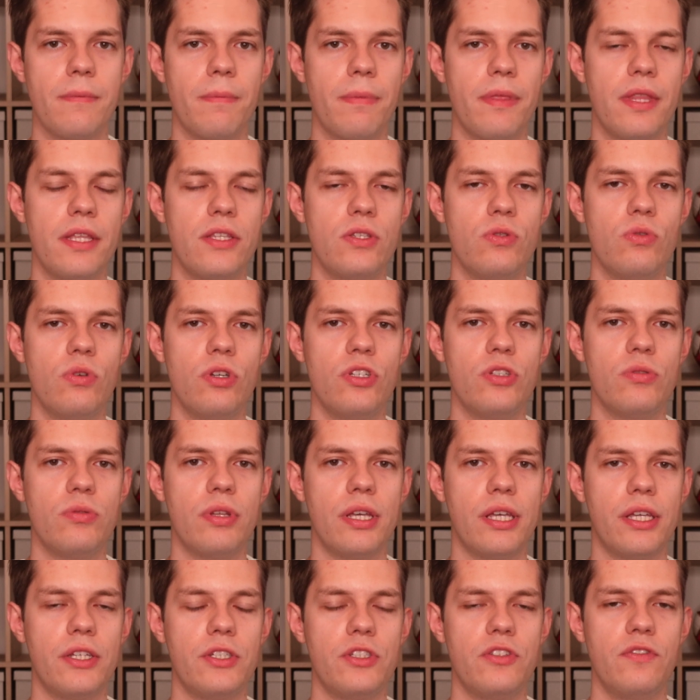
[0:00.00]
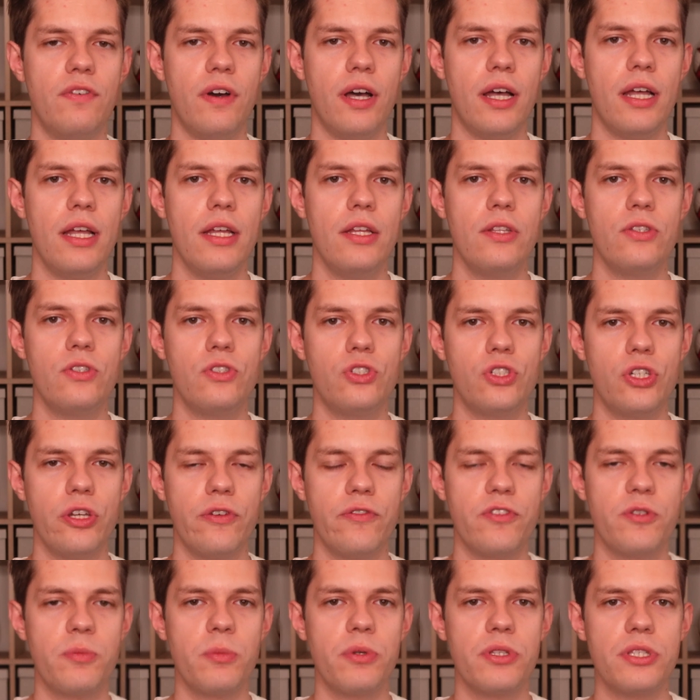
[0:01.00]
decyduje się na jakieś 2-3
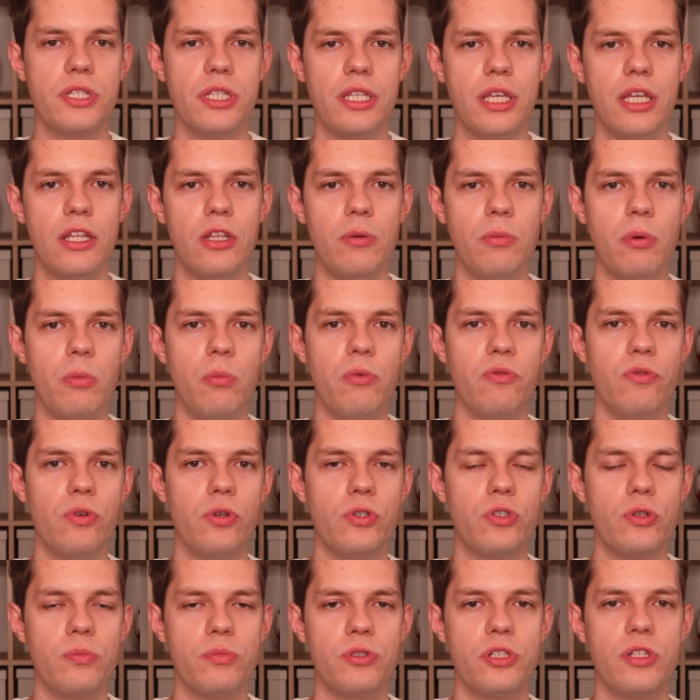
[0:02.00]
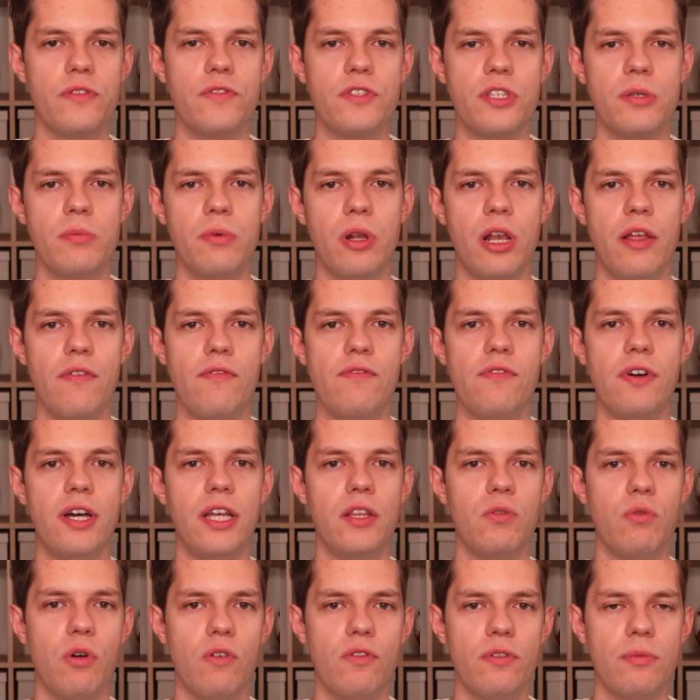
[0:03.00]
wzmocnienia, no bo mówiło się przede wszystkim o lewym
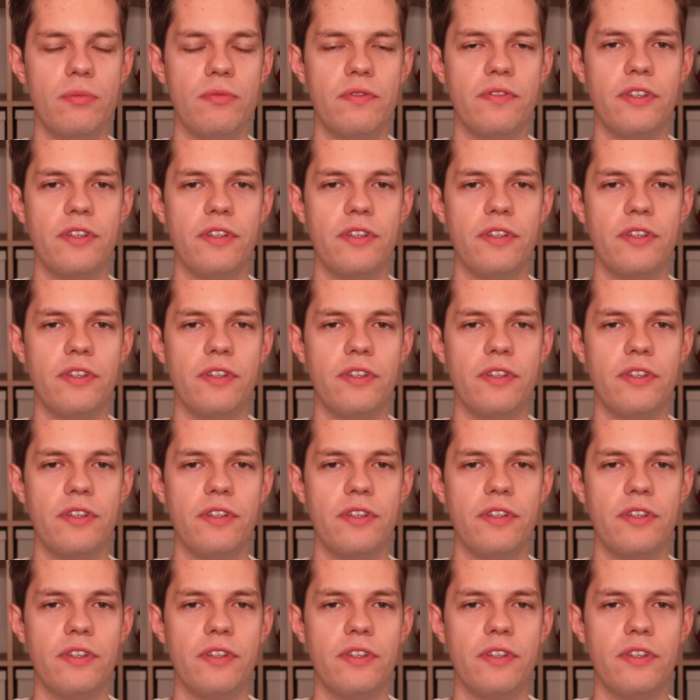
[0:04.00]
wahadłowym.